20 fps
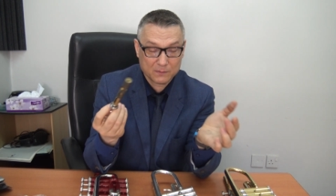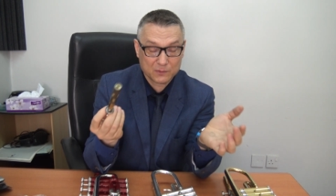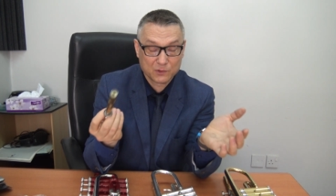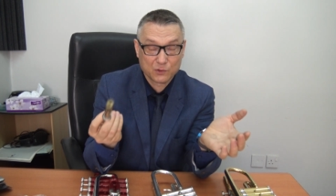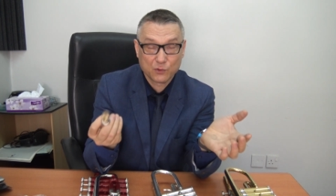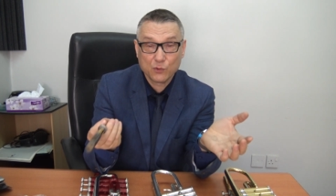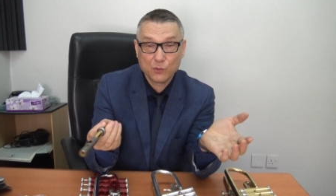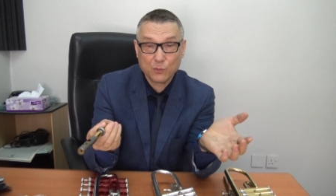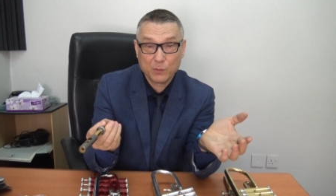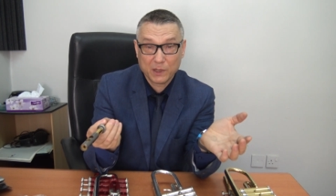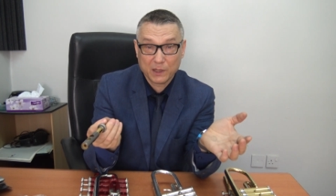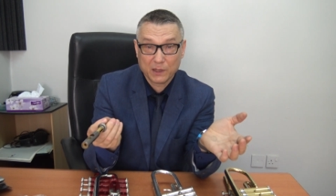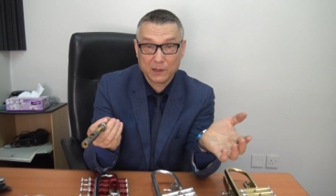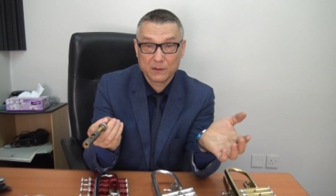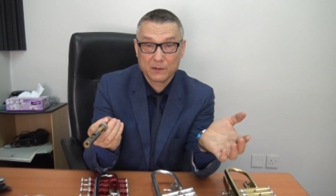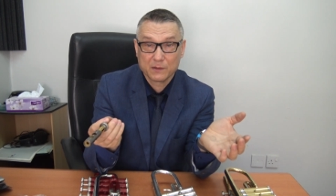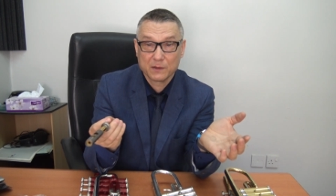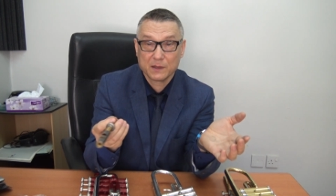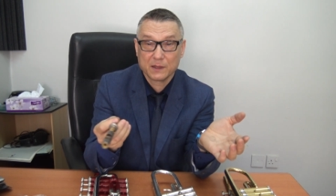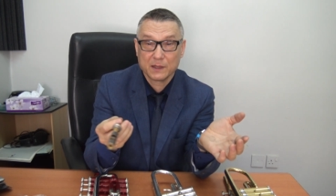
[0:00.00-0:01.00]
трубы
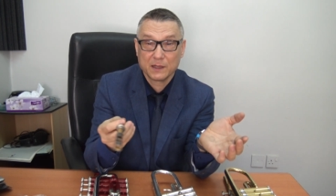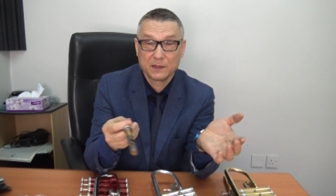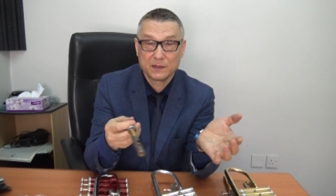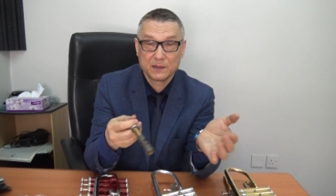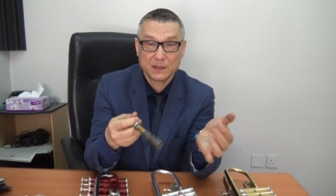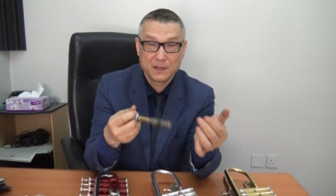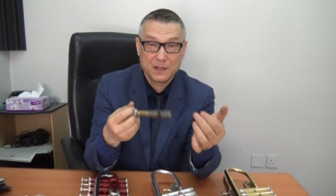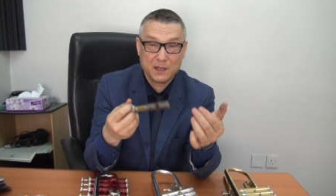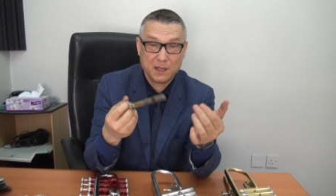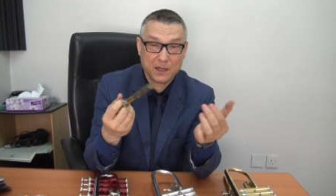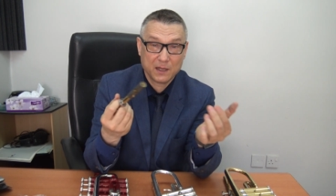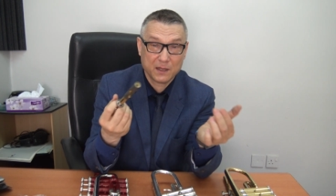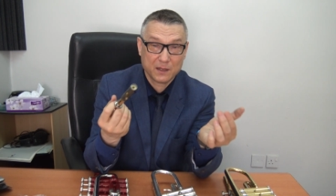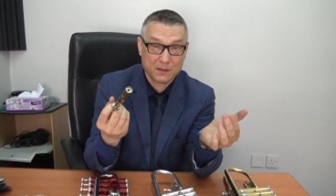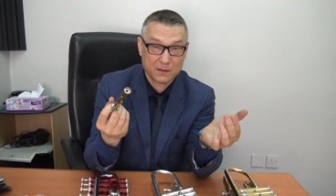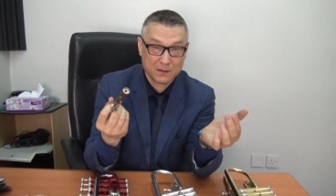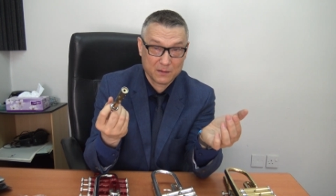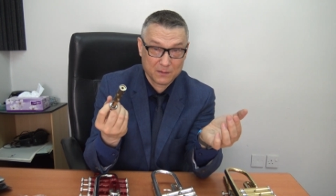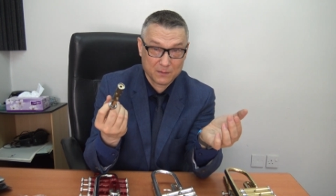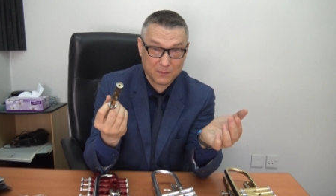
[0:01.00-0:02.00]
это не
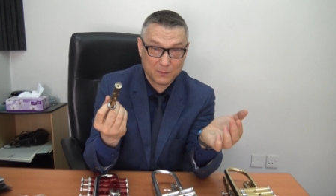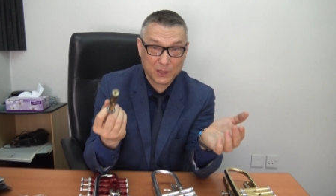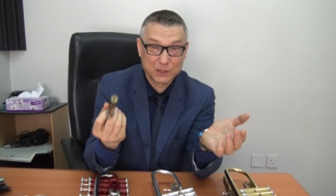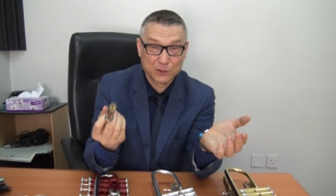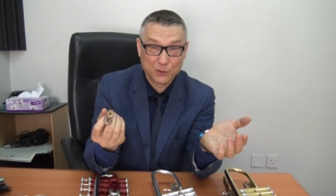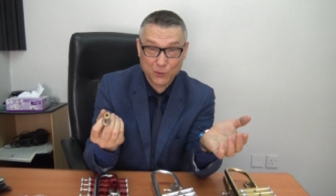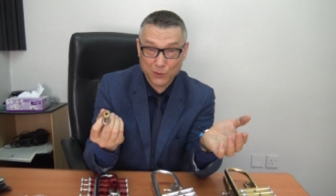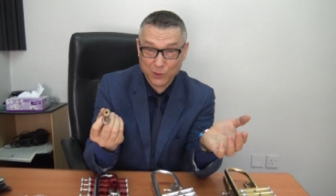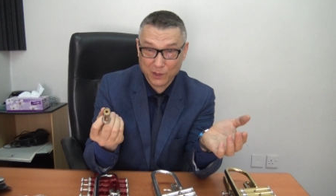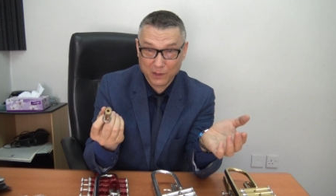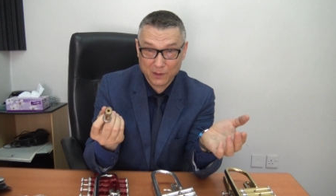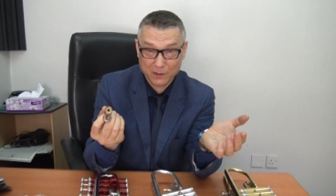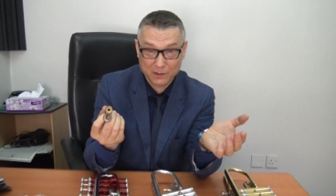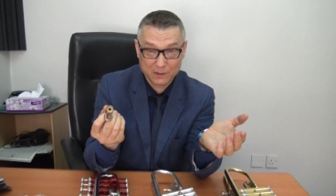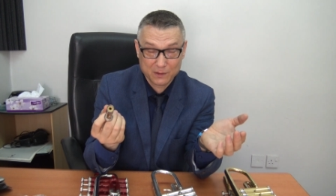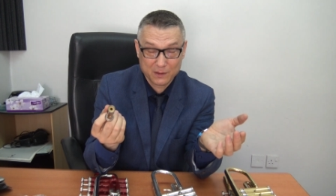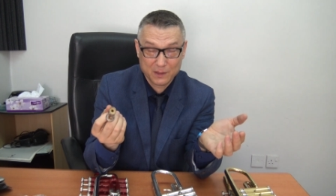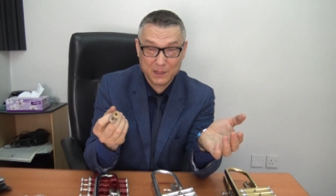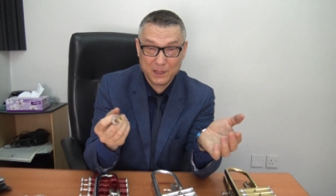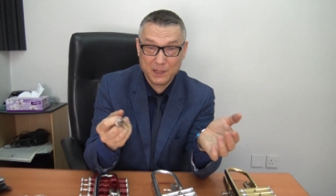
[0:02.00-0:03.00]
моторы,
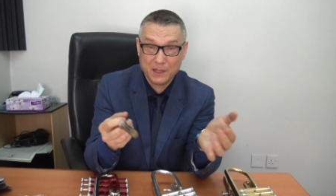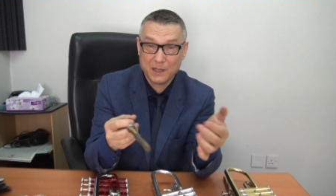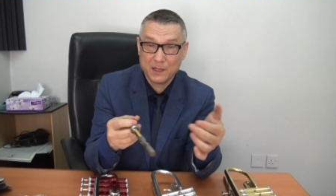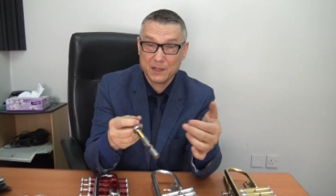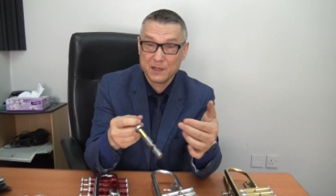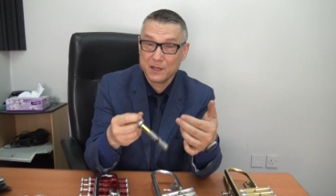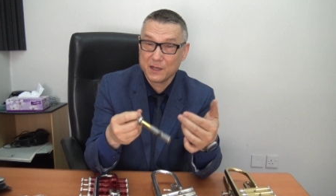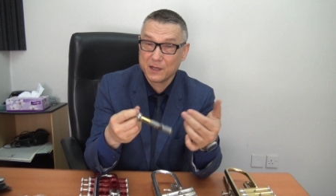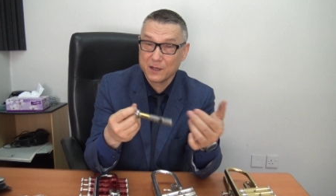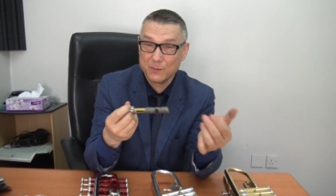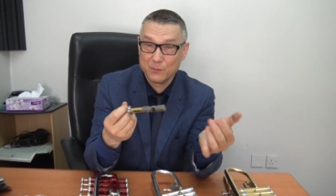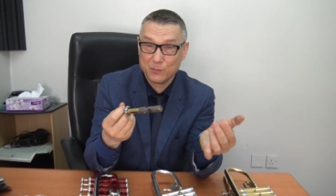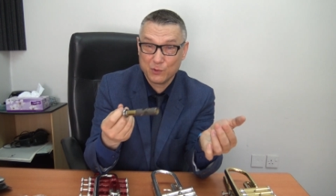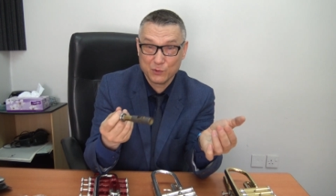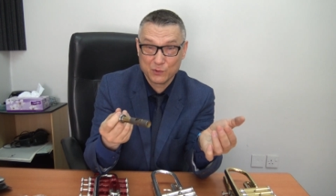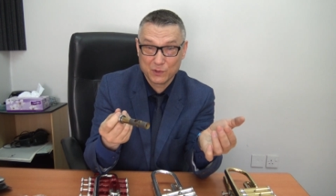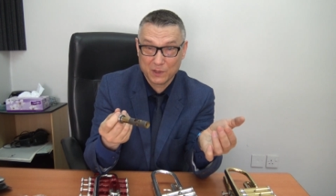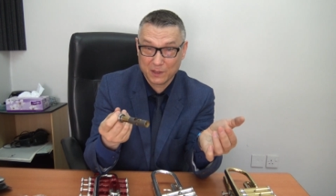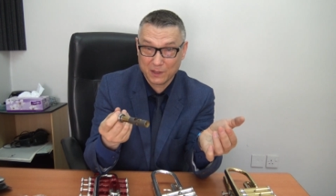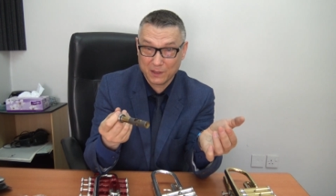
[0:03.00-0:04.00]
и не
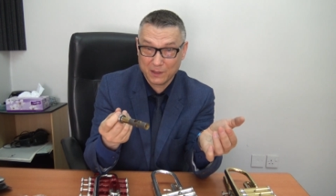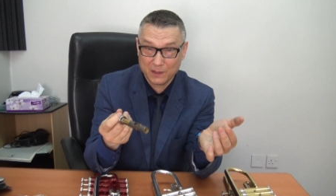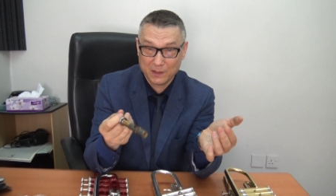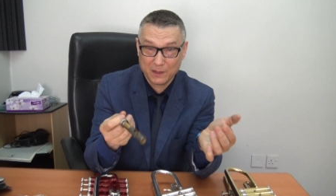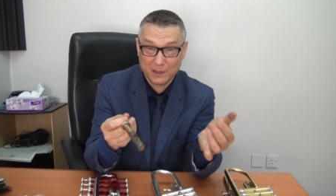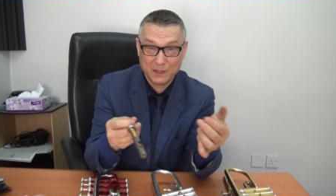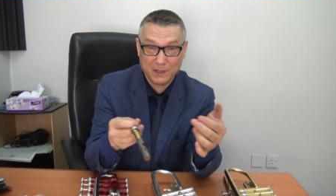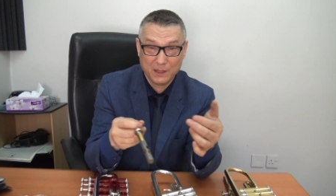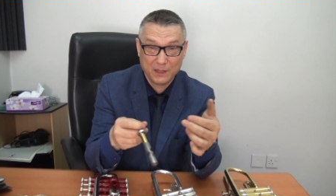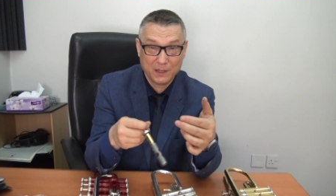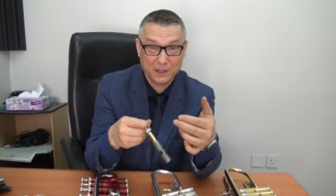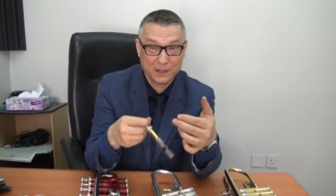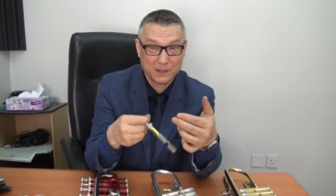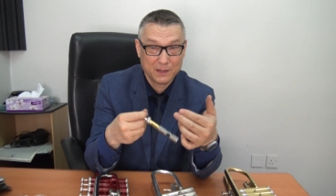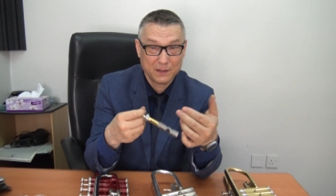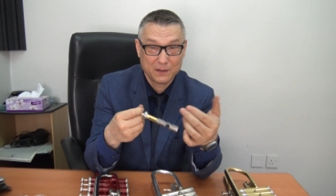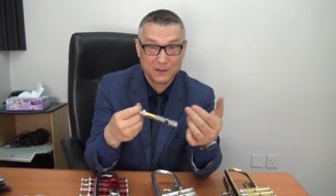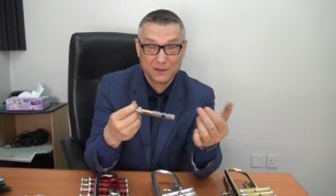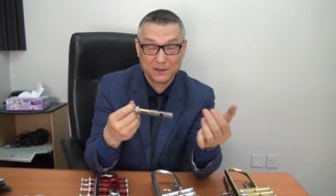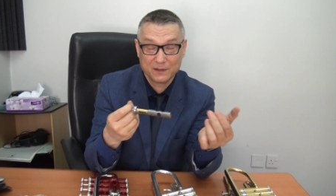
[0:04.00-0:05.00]
компьютеры, и
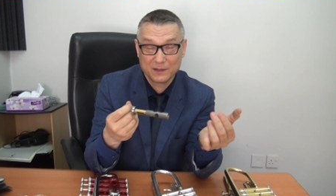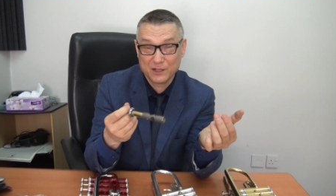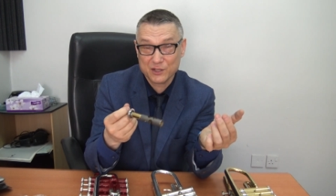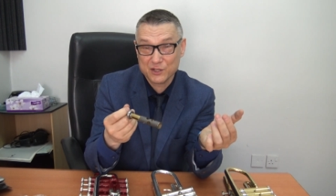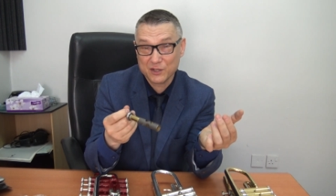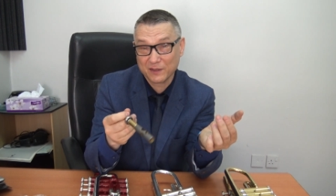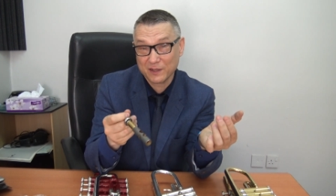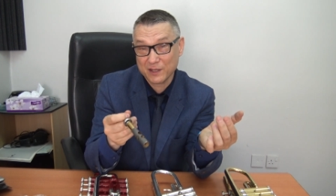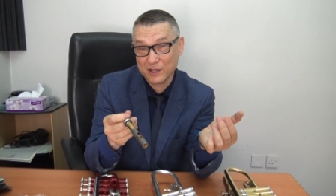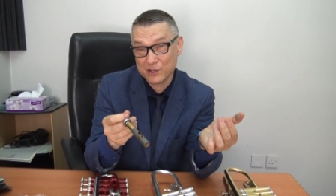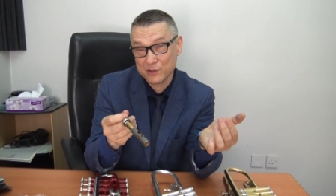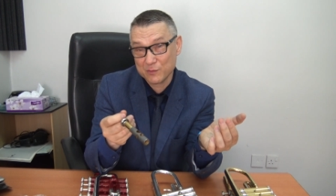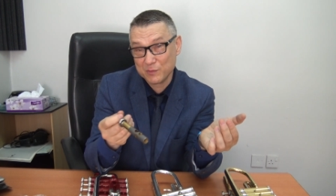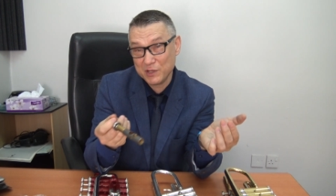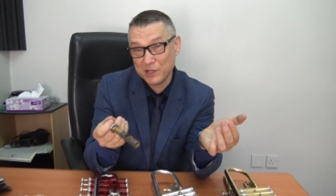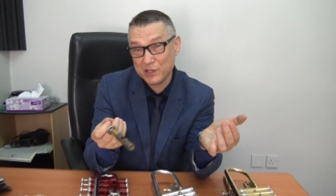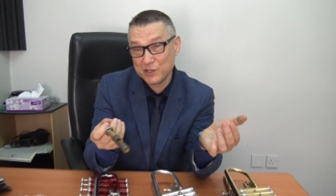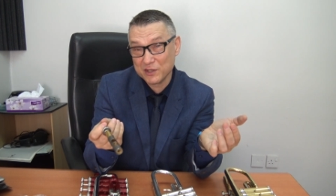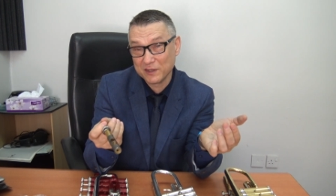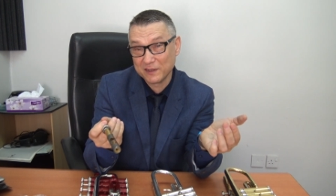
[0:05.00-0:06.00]
э, даже, скажем,
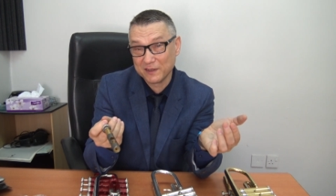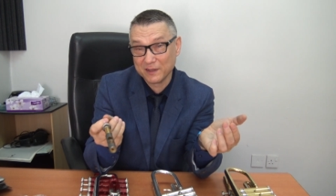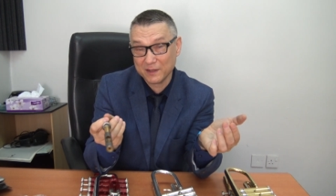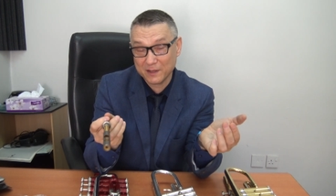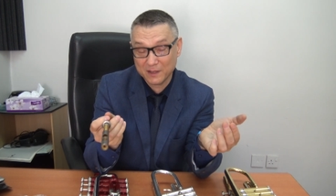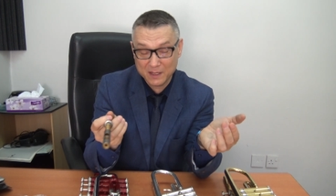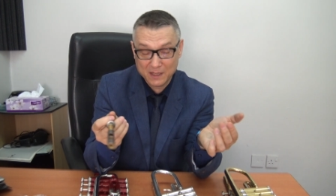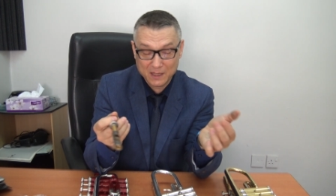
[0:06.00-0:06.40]
не часы.